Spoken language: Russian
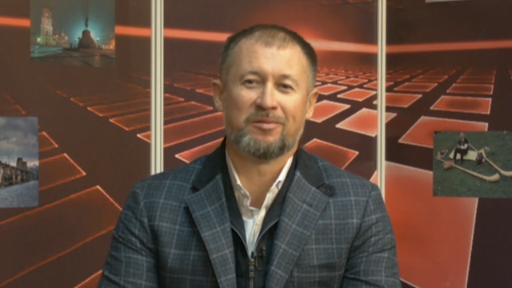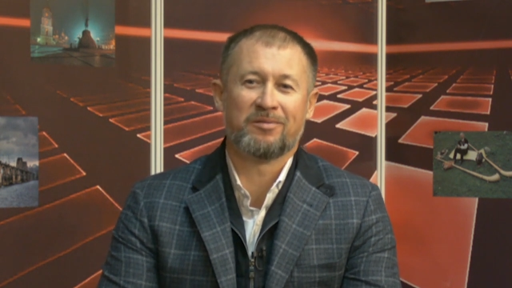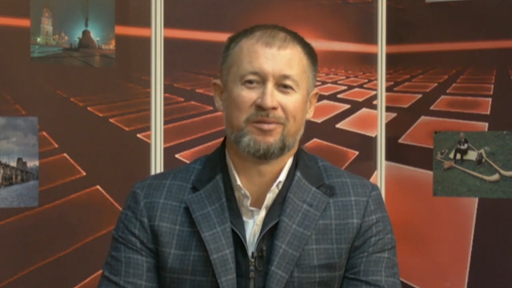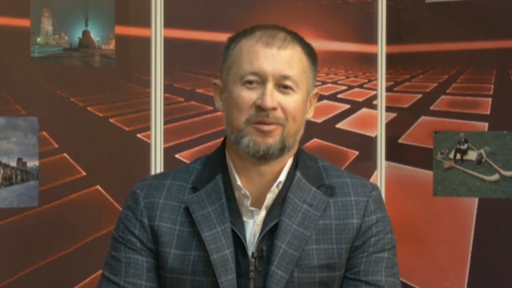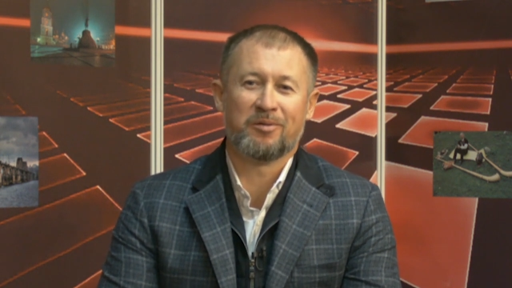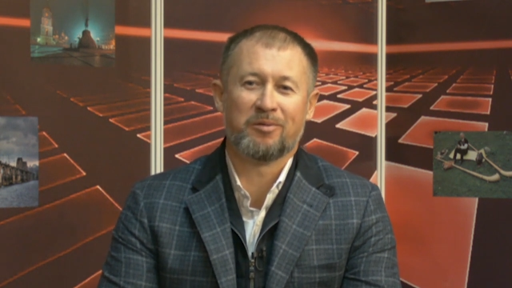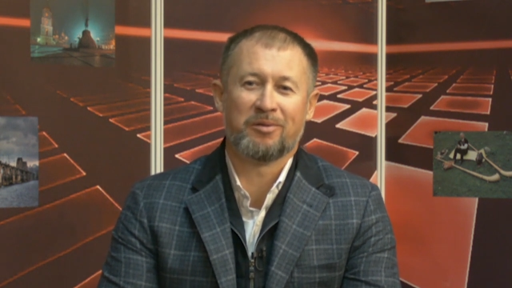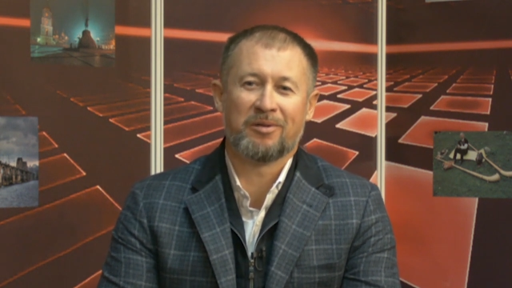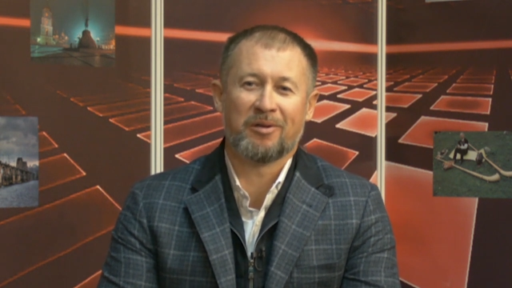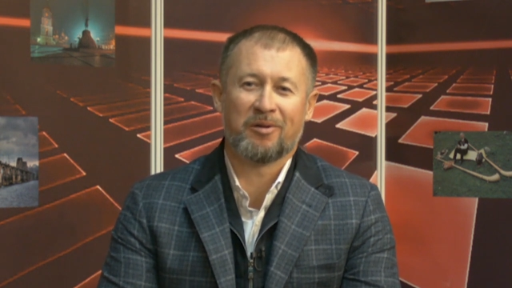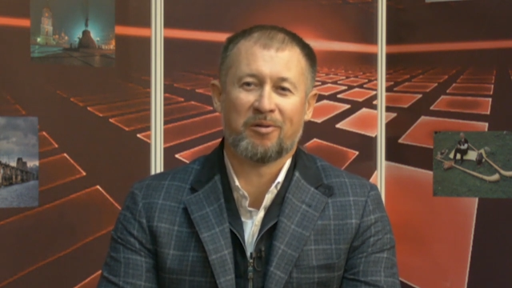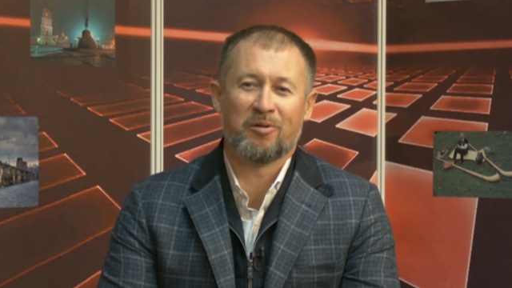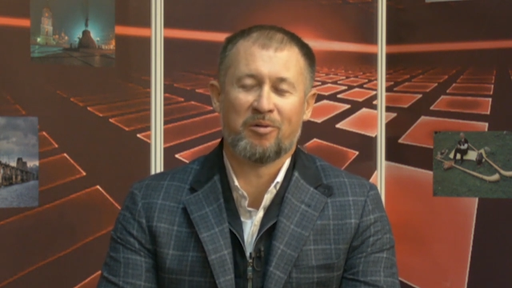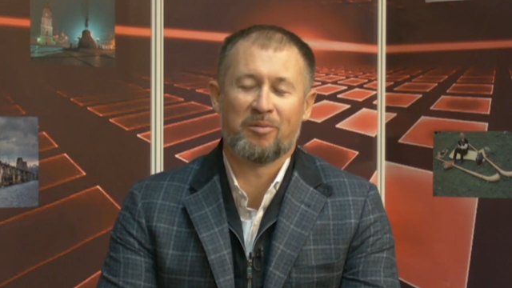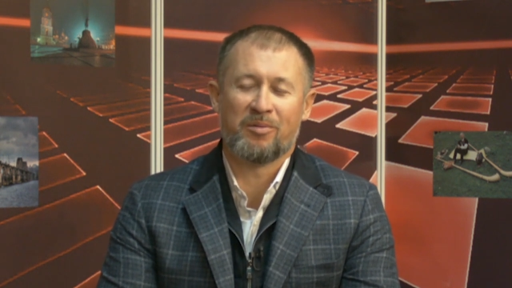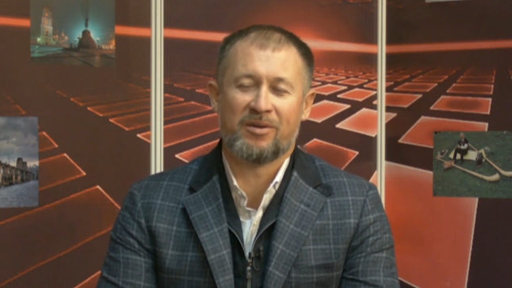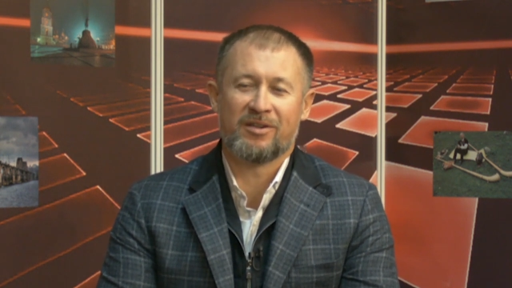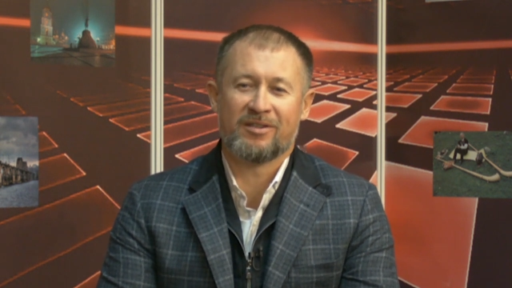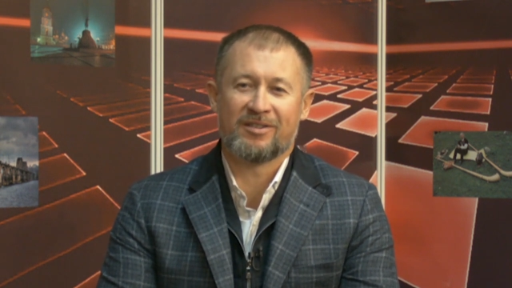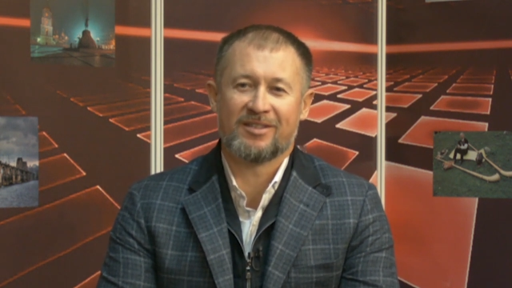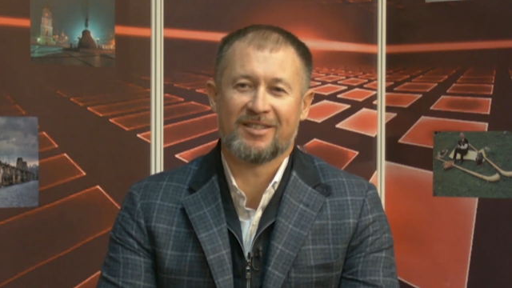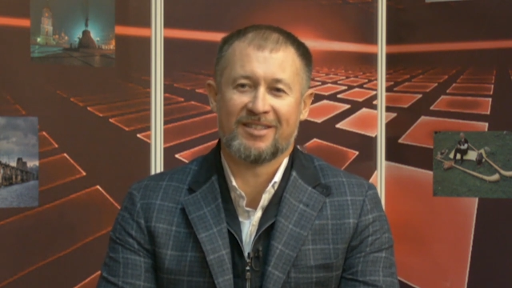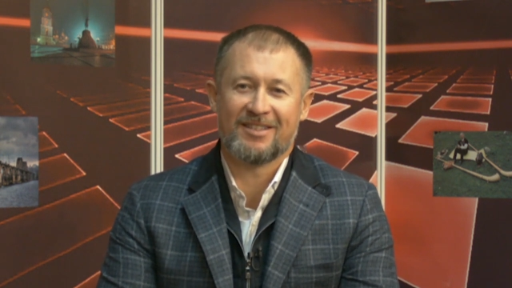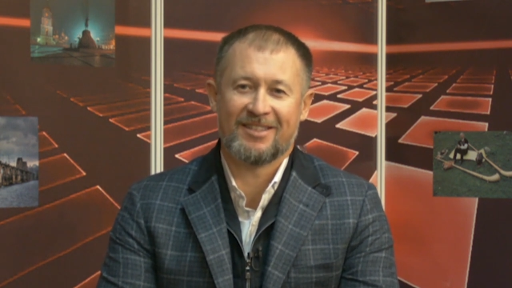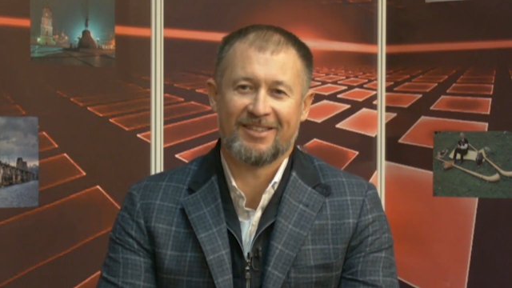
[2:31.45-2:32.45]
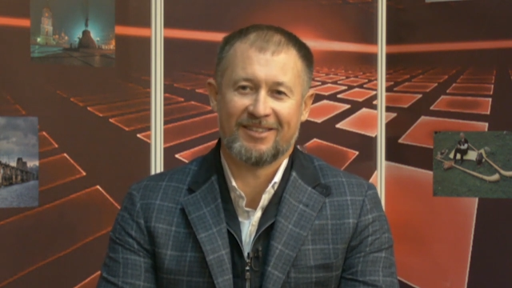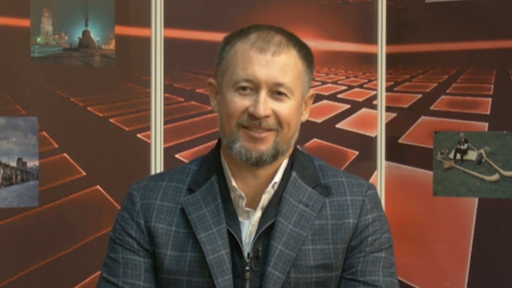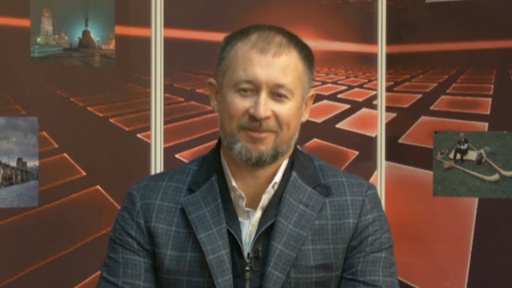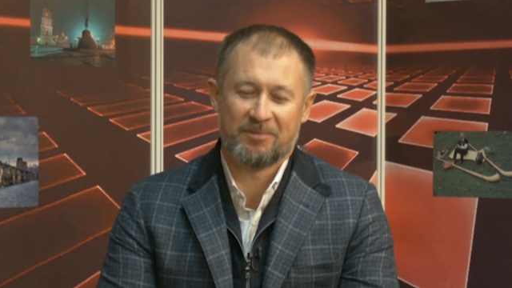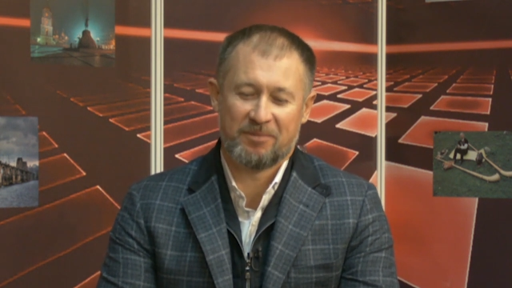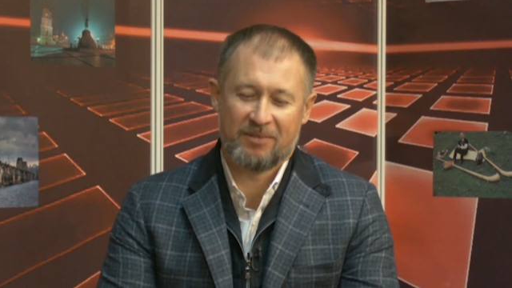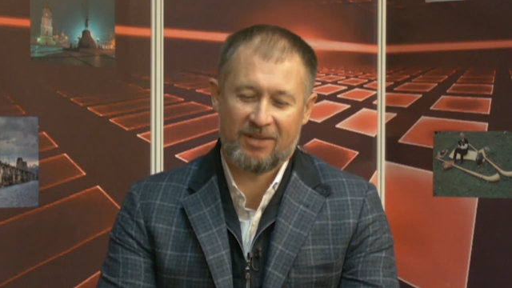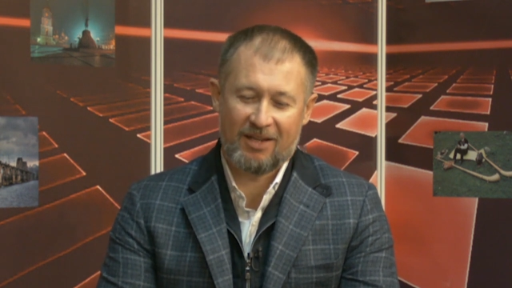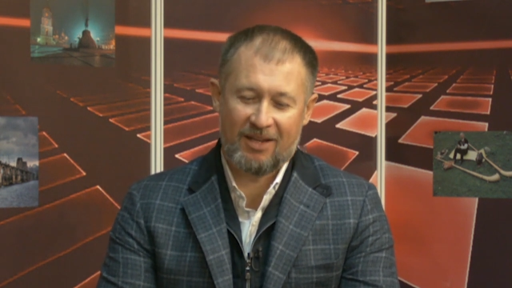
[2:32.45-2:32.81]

ведут такой образ жизни.